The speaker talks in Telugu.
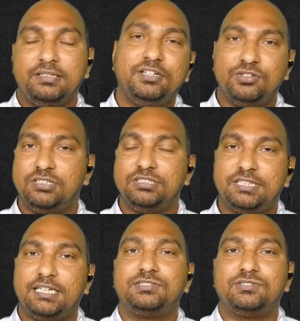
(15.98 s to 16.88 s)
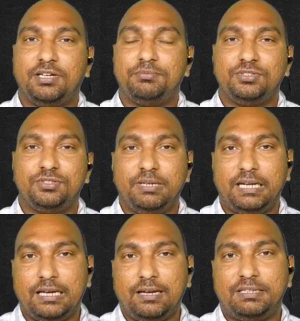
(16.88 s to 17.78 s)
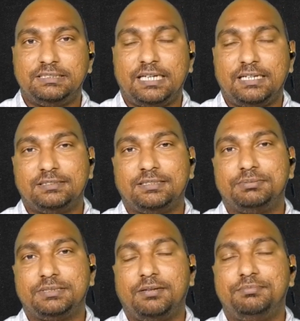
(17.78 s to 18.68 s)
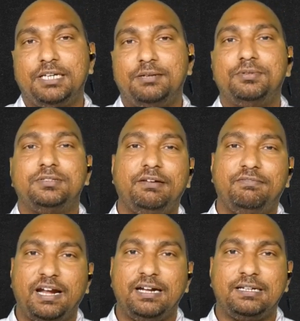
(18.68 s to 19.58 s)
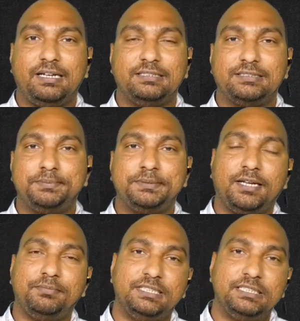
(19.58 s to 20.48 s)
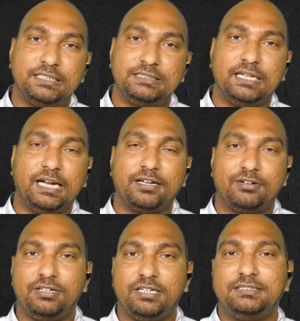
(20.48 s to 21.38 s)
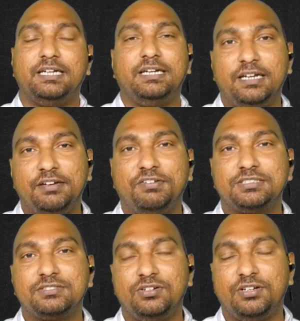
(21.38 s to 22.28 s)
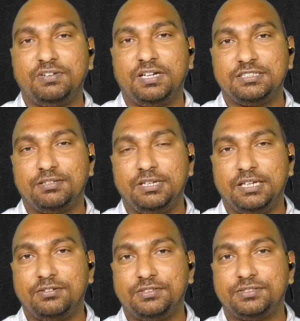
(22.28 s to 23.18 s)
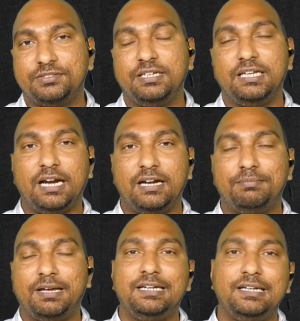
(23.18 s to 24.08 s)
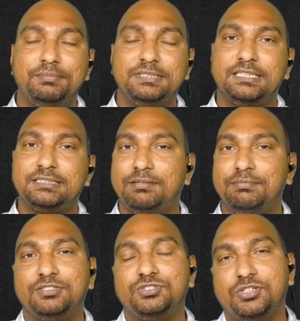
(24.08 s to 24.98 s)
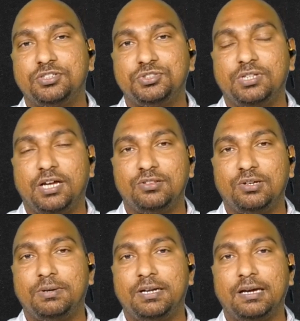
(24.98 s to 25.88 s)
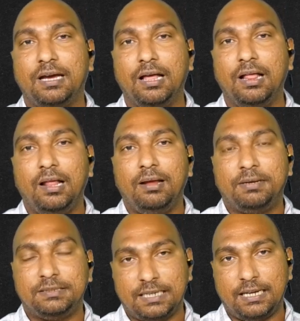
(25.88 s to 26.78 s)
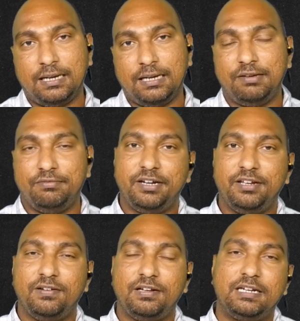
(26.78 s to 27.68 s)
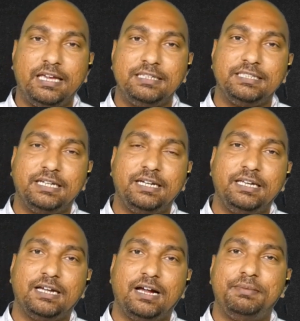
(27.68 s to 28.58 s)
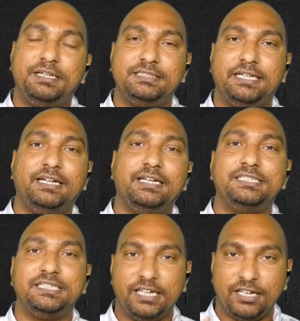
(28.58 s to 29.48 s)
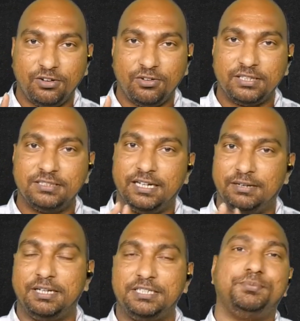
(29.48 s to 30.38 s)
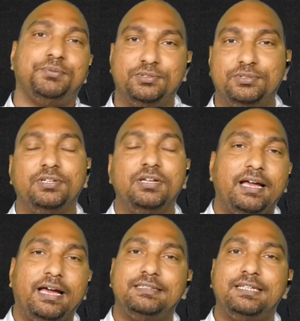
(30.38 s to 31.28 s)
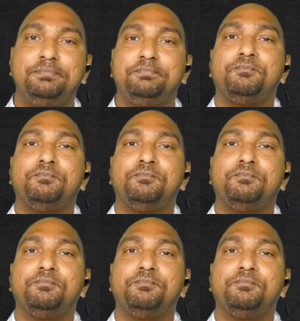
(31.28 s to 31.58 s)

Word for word: దీని గురించి తెలుసుకునే ముందు మీరు ఇంకా మన ఛానల్ సబ్స్క్రైబ్ చేయకపోతే వెంటనే సబ్స్క్రైబ్ చేసేసి గంట కొట్టేసేయండి ఫస్ట్ నోటిఫికేషన్ మీకే వస్తుంది ఇలాంటి మరిన్ని బిజినెస్లు మీరు చూడవచ్చు దాంతోపాటుగా మన ఛానల్ని వీడియోల్ని లైక్ చేయండి కామెంట్ చేయండి షేర్ కూడా చేయండి మర్చిపోవద్దు అయితే